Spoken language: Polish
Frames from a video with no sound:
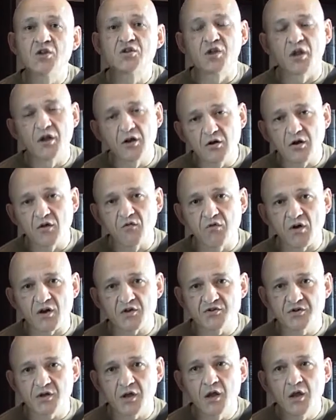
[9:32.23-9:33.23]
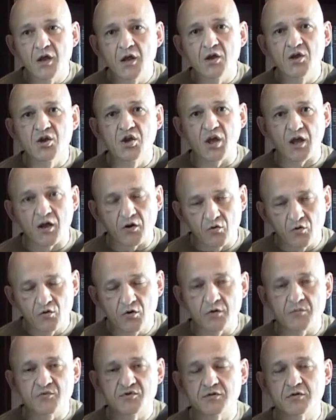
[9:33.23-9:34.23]
tylko właśnie
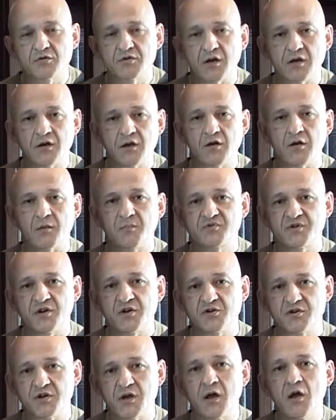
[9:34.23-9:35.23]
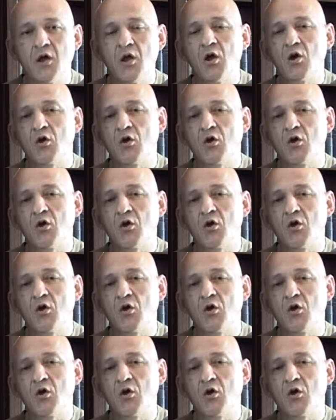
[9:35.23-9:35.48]
kierują się do tajnego przejścia,